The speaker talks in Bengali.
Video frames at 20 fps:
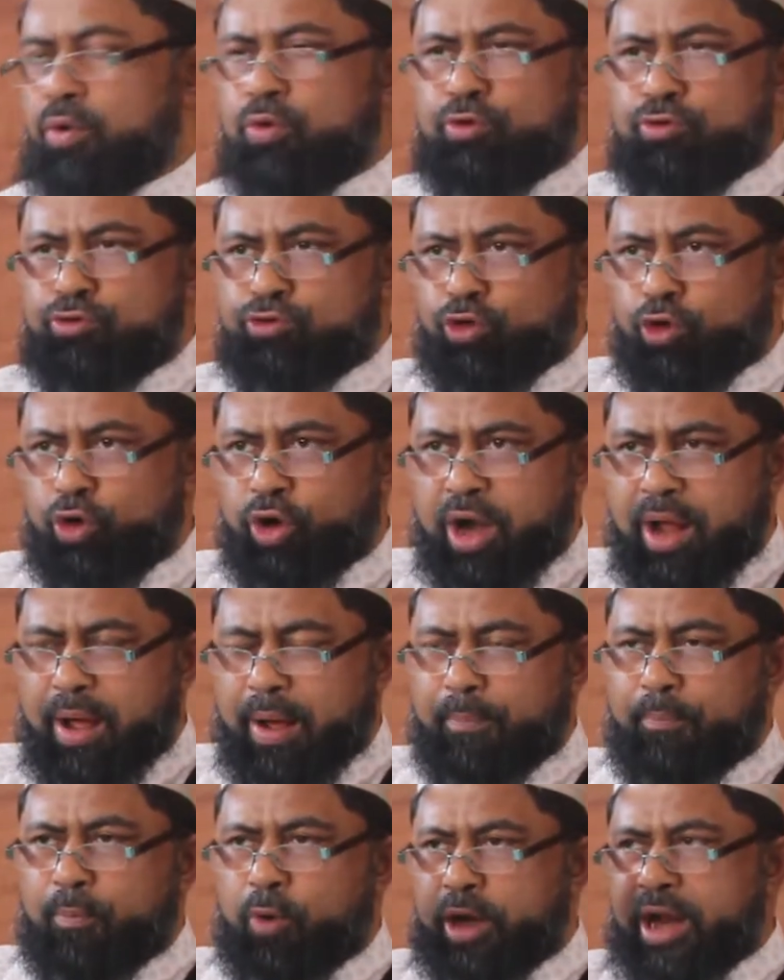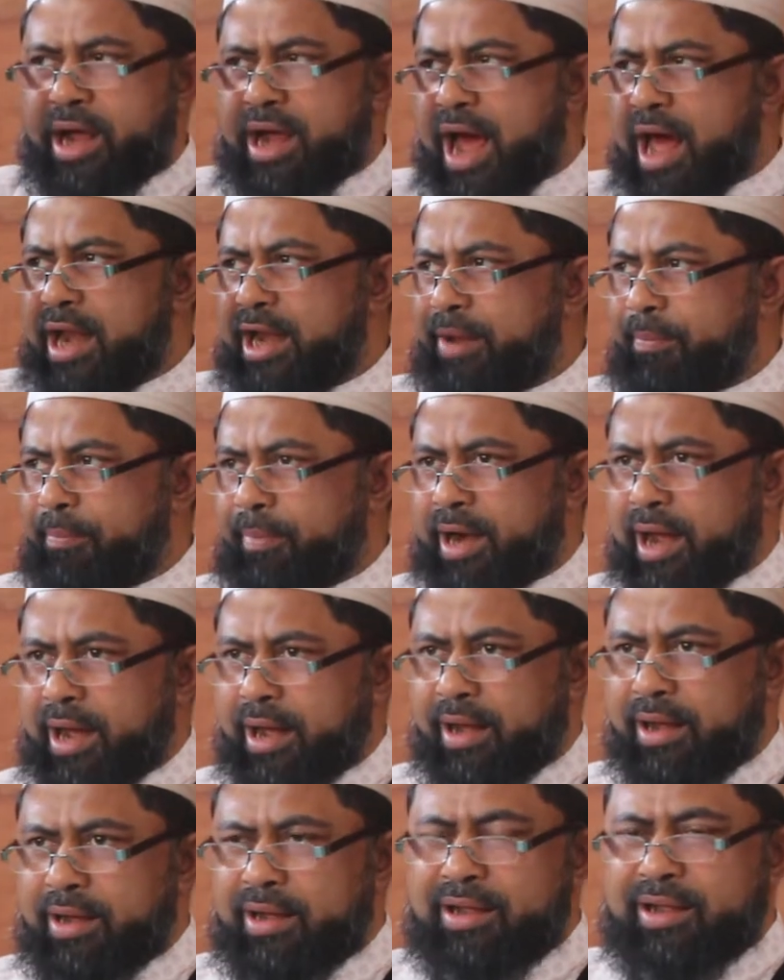হুজুররা বনেক আলেমরা
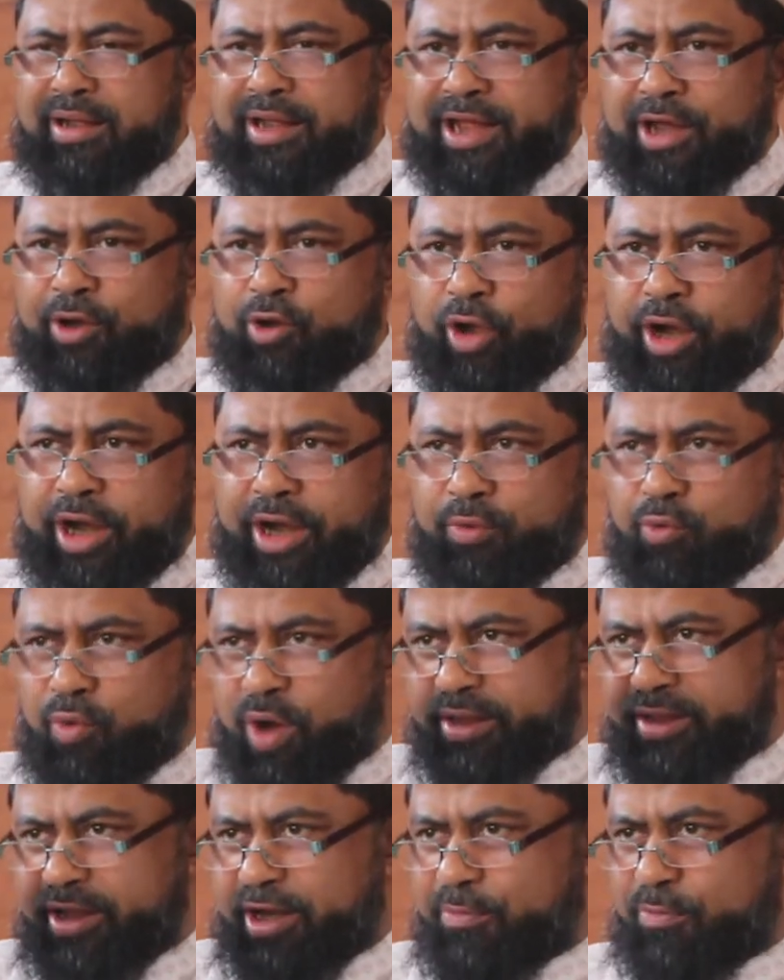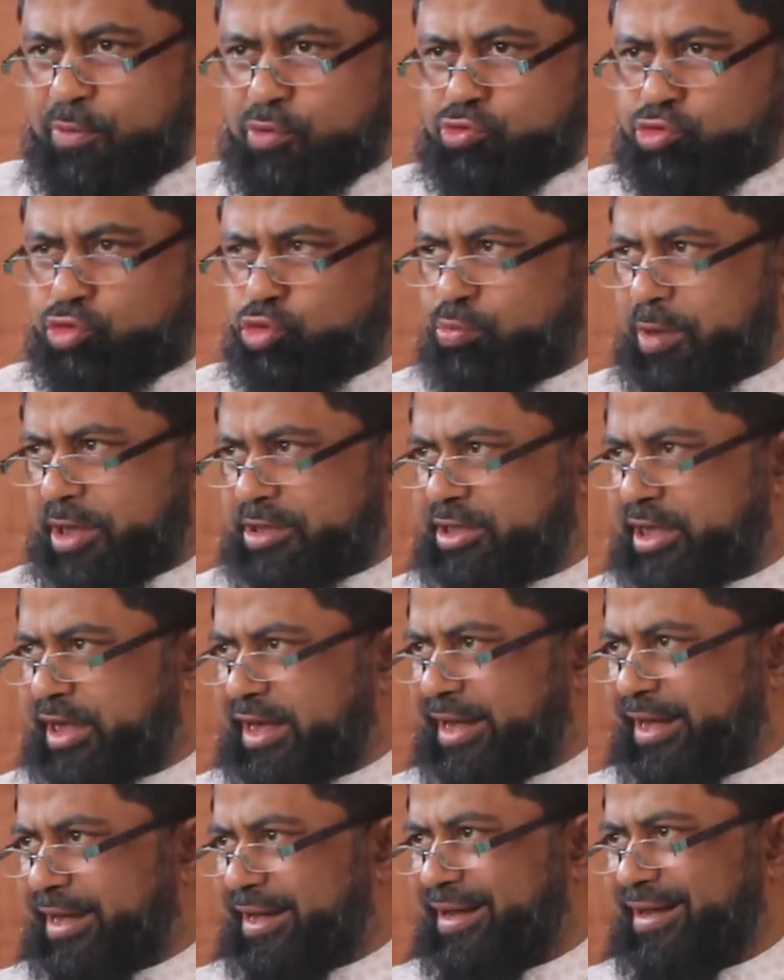কি করেন ওয়াজের মৌসুম
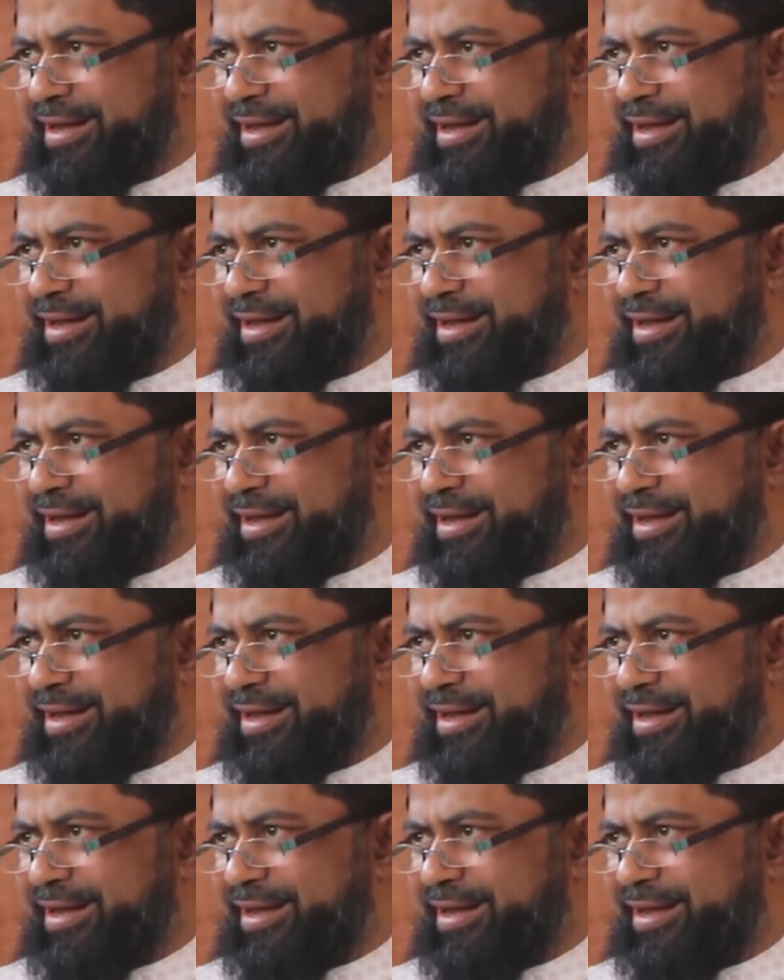আসলে